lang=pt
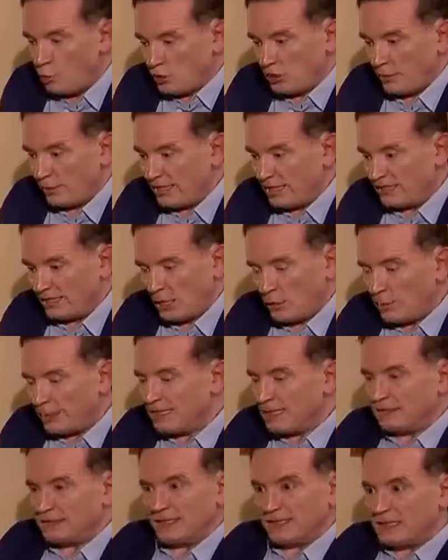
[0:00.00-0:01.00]
Puxa, mas era uma
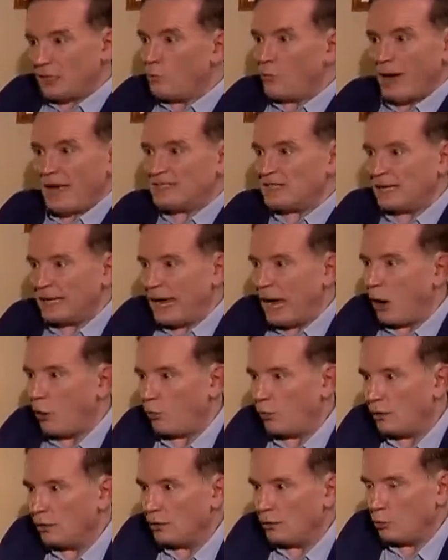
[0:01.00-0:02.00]
decisão
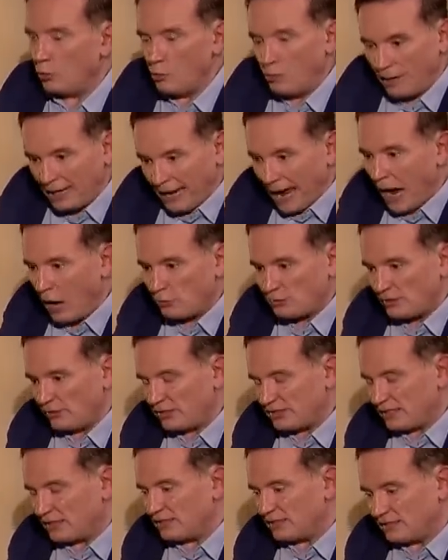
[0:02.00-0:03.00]
radical. Um carro
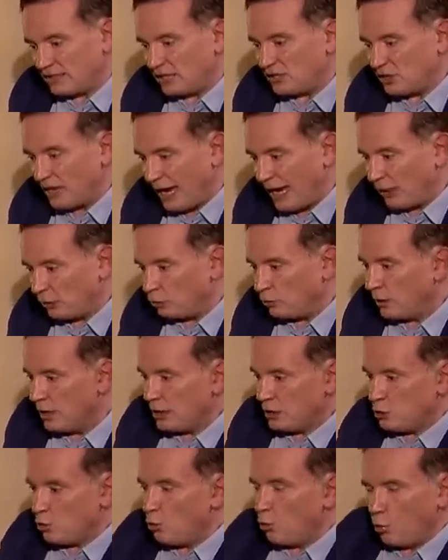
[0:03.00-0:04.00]
estava sendo incendiado
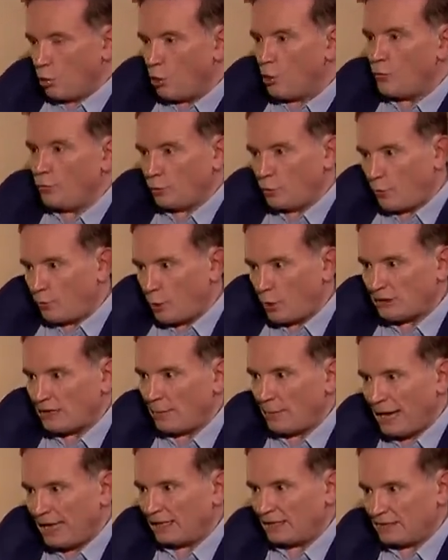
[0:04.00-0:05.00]
e um corpo no
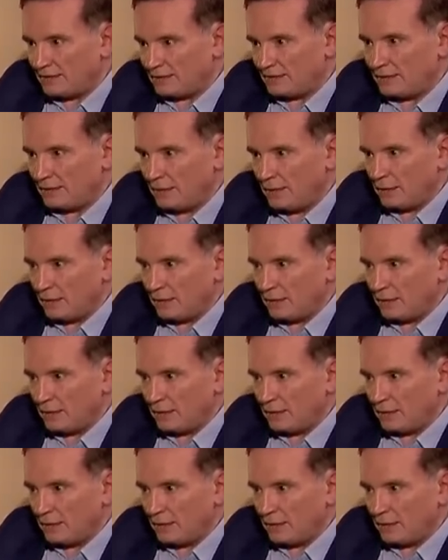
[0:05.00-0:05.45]
porta-malas.